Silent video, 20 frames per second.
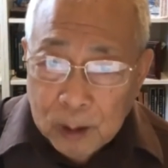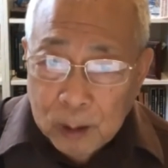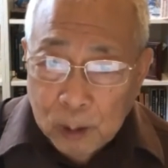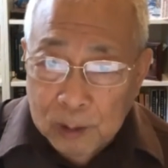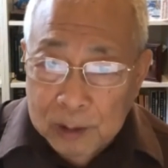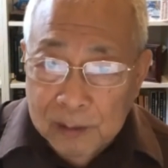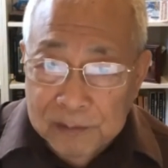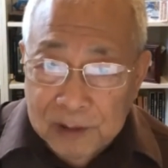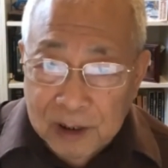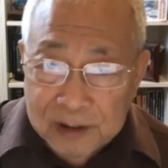好
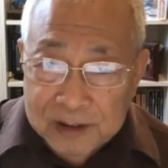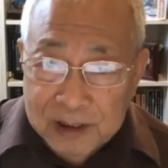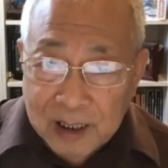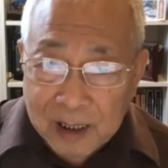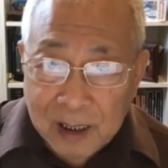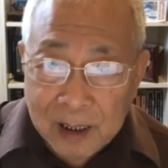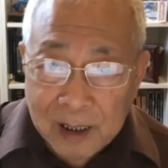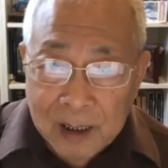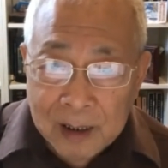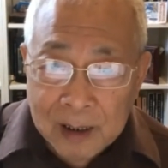的方向？
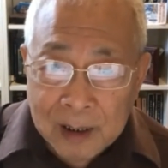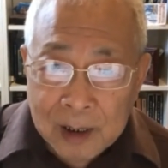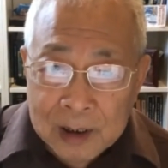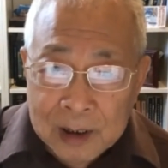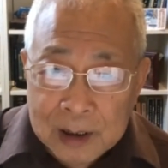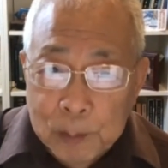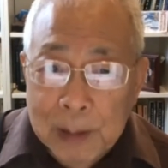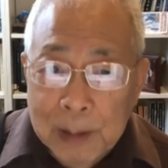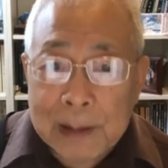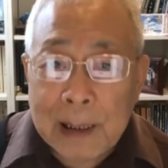
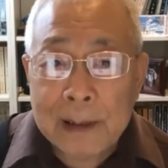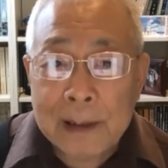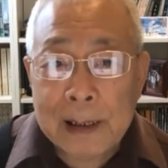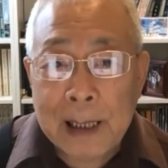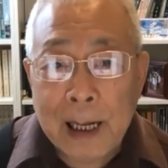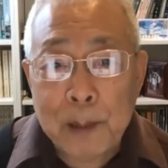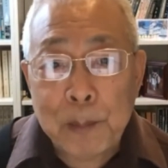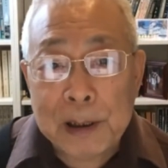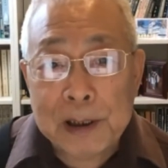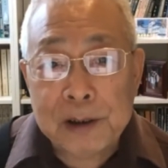你们看
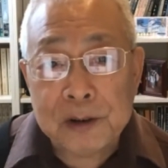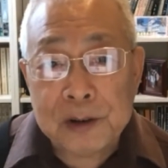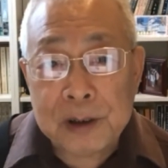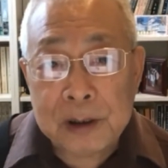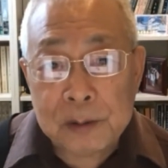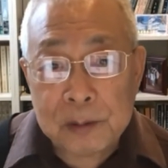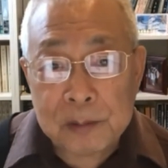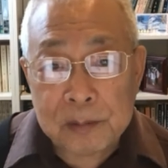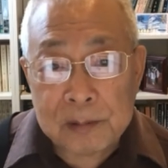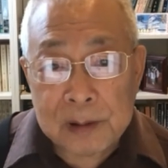南美就清
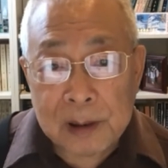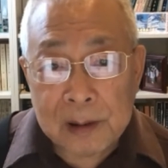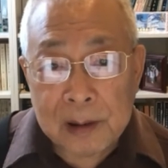楚，